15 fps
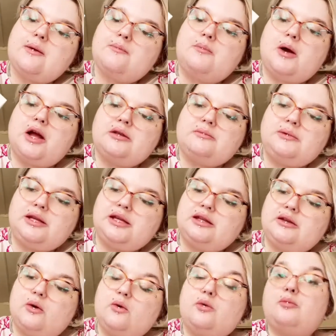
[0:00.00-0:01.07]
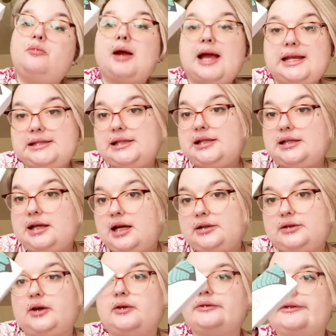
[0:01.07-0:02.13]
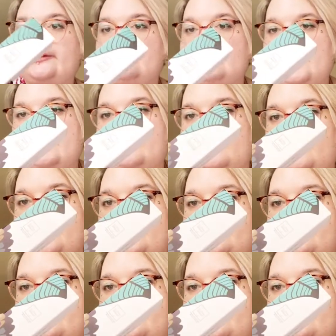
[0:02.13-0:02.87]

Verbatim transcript: bonne mine ou base hydratante, ils mettent.